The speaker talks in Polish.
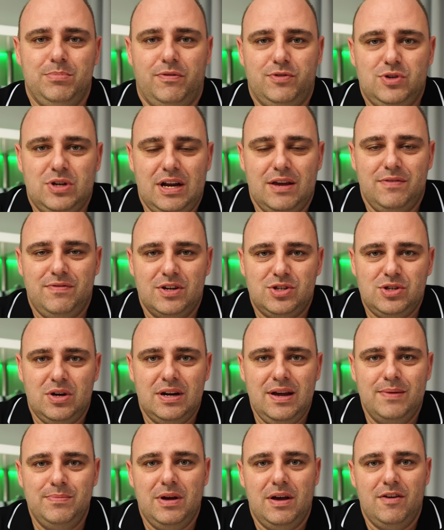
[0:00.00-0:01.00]
bo wczoraj
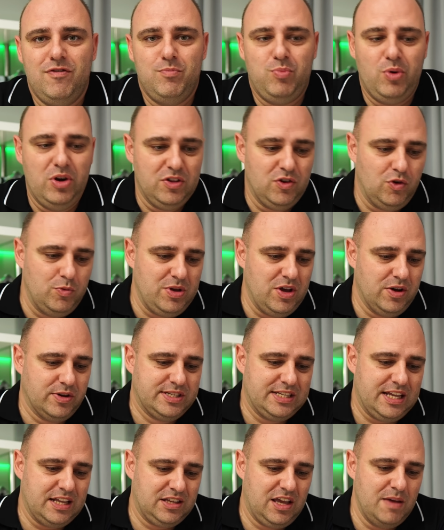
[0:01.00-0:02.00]
wieczorem wpłynął mi
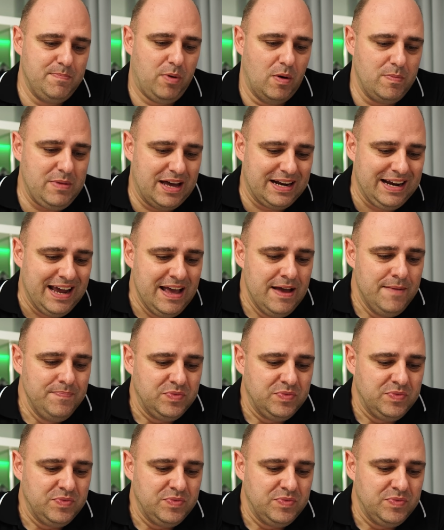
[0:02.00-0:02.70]
ostatni pomiar